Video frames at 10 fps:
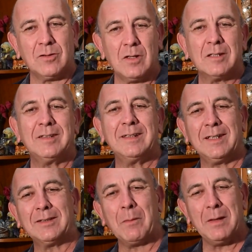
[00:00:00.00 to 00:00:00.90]
no sé
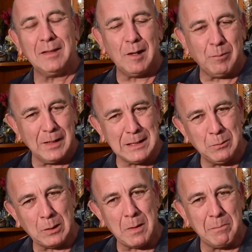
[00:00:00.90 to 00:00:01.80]
exactamente la fecha
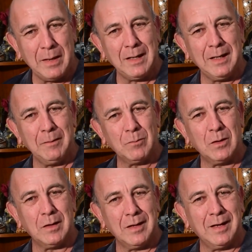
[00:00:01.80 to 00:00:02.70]
porque mi padre
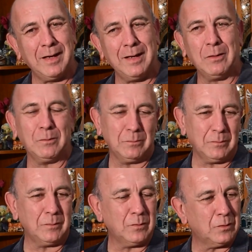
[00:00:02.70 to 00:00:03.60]
eh,
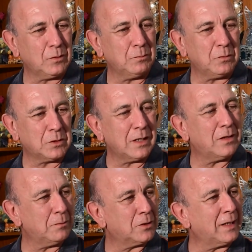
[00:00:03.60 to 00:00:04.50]

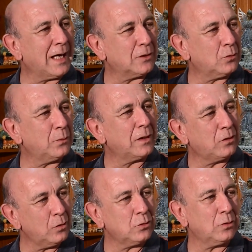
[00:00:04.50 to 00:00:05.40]
se, se, casó
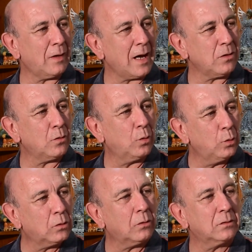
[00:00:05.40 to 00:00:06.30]
28 años
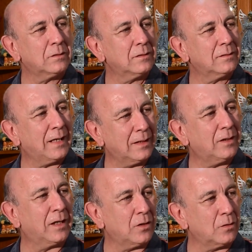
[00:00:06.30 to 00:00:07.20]
justos
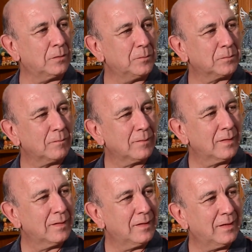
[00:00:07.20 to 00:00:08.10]
antes que yo.
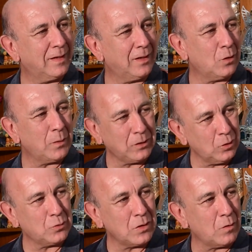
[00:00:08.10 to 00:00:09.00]
Eh, yo
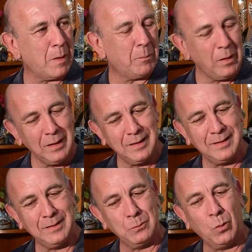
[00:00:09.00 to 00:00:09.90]
28 años después
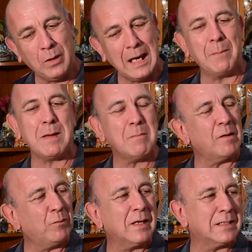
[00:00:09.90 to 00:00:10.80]
busqué la misma
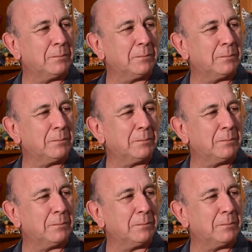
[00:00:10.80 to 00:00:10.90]
fecha